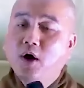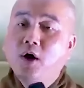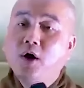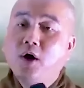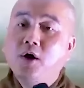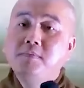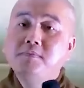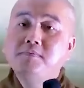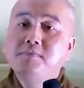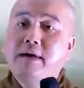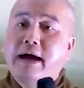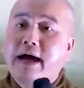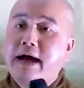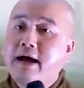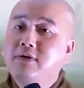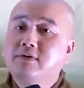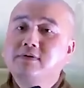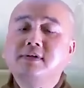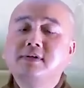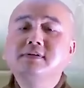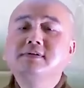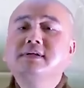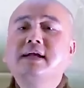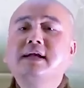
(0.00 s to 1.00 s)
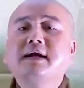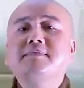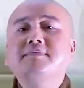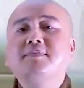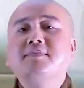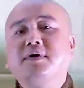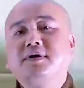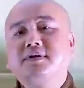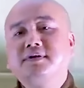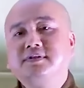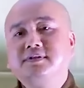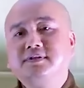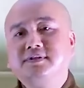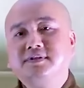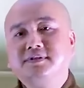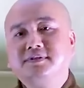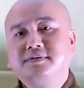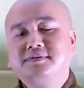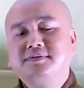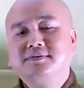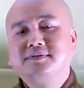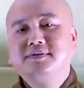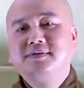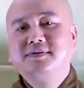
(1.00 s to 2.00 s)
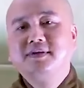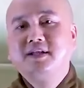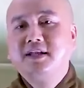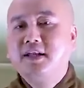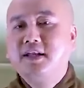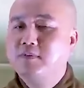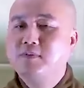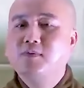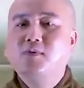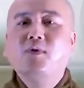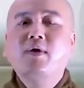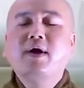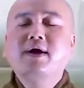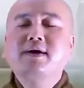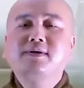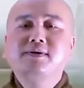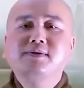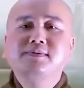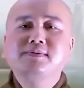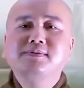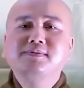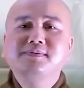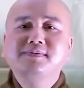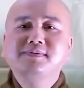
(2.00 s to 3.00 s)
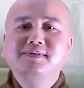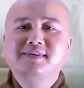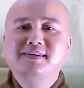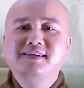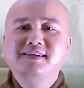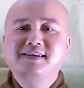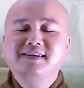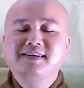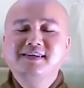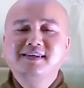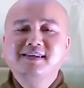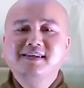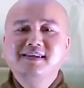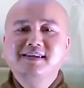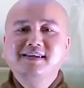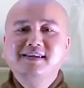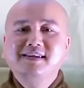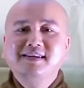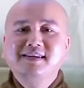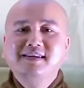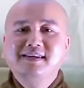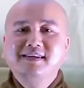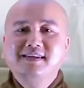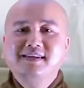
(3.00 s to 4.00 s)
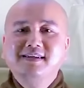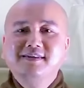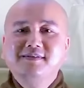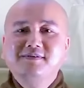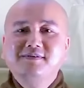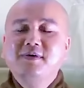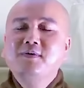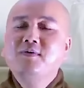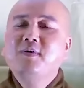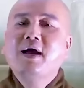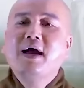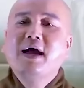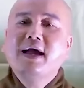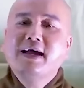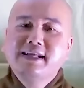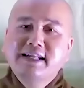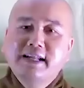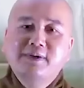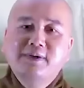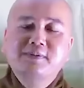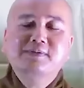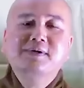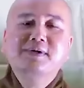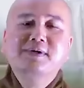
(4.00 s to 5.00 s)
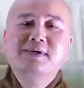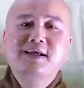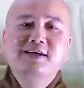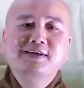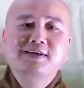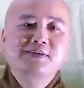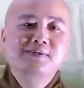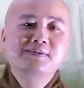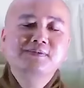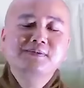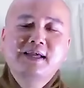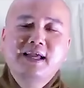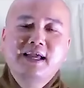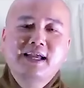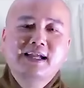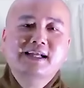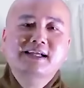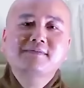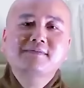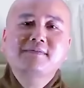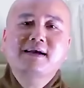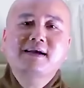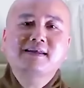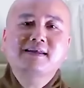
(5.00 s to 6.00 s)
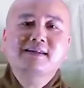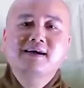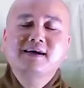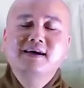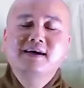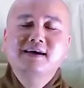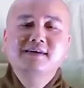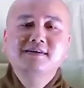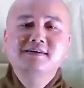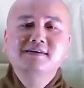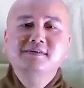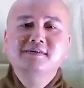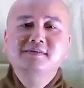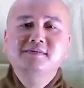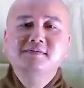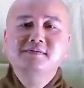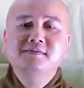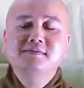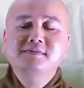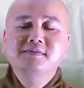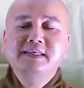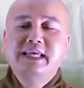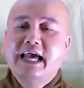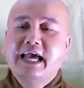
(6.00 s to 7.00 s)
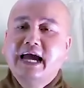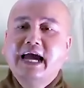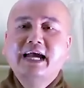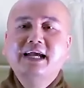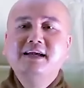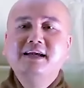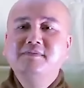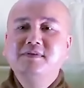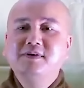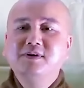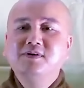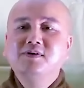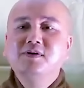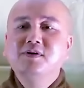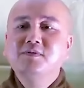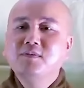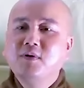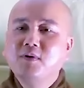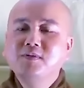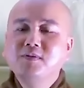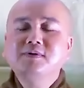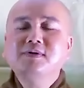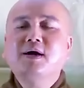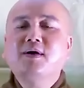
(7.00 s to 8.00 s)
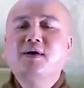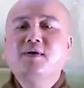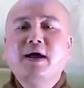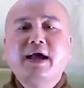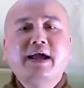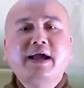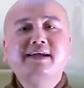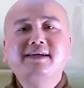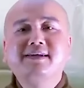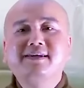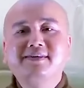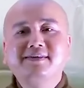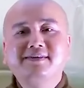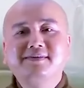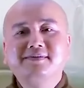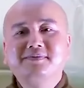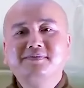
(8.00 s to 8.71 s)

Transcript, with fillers: ôm bao tất cả mọi người, lòng khoan dung. Pháp Hòa hay đọc cho đại chúng nghe cái bài thơ dài mà nó có 4 câu hay đó.